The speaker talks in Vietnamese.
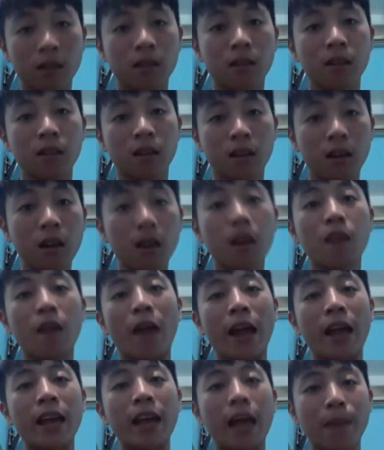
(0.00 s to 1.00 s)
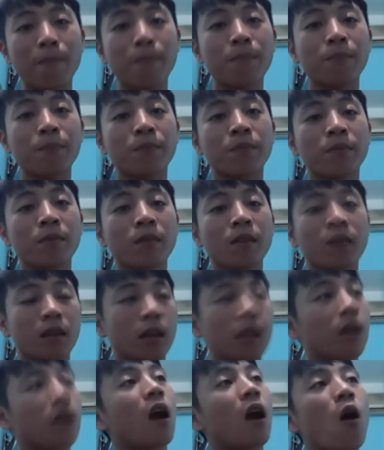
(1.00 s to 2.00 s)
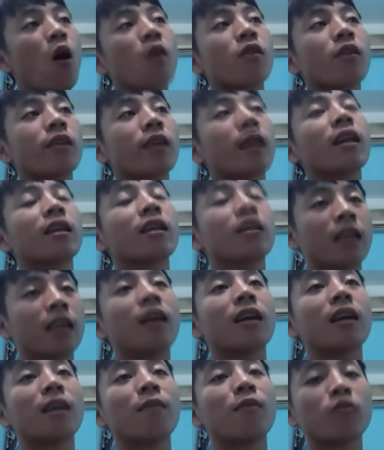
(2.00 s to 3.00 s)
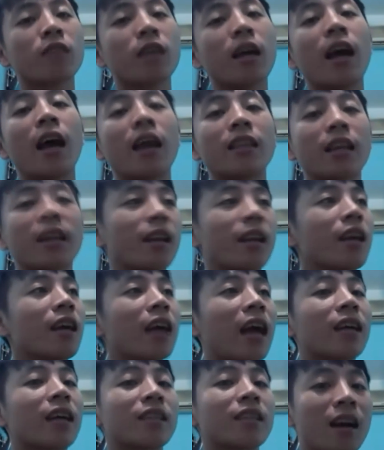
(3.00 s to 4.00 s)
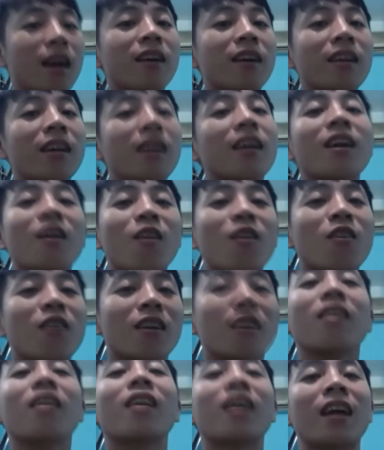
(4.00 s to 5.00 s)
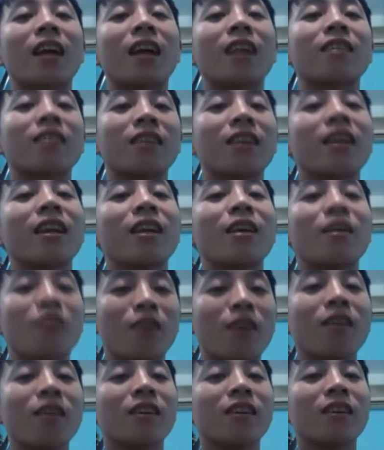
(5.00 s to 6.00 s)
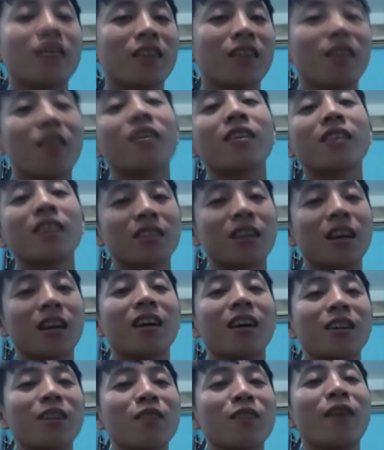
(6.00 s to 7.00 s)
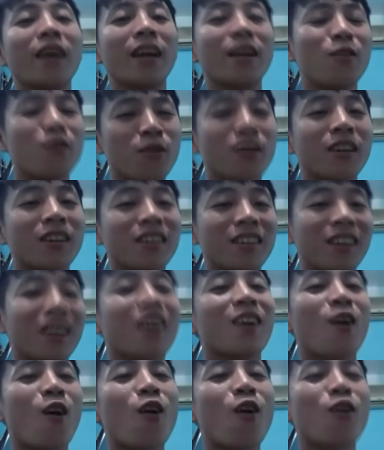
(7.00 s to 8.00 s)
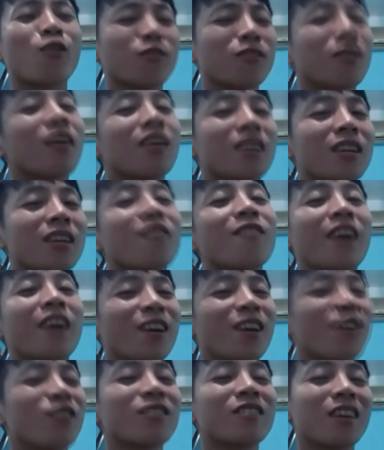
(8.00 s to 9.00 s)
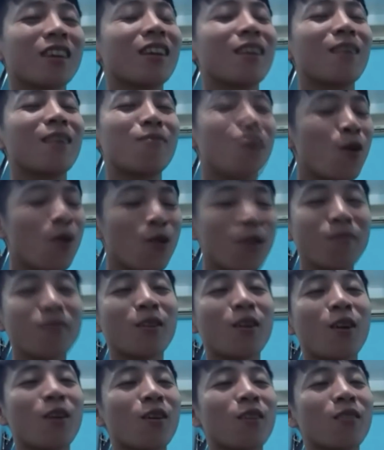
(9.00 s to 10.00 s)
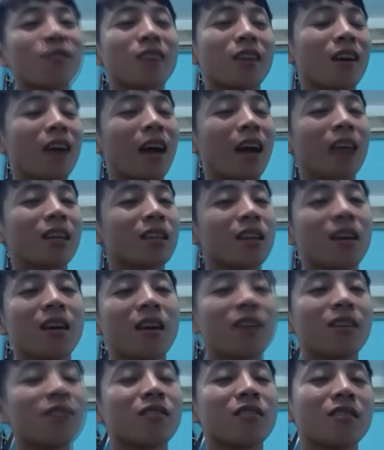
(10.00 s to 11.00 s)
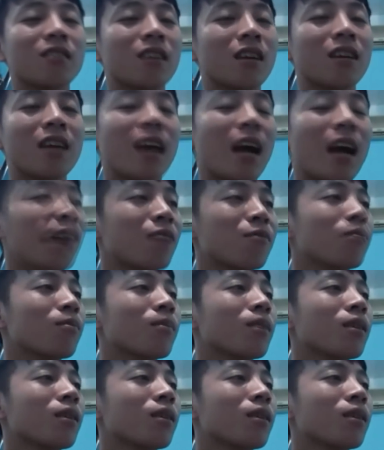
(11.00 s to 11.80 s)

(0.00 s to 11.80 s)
rất là phản cảm con đây là từng là một thế hệ thanh niên ăn chơi nên là con rất là rầm những cái điều đó đó nó thực sự như vậy luôn đó là con cũng từng như vậy con từng làm lố lắm con từng ăn chơi rồi dữ dằn lắm nhưng mà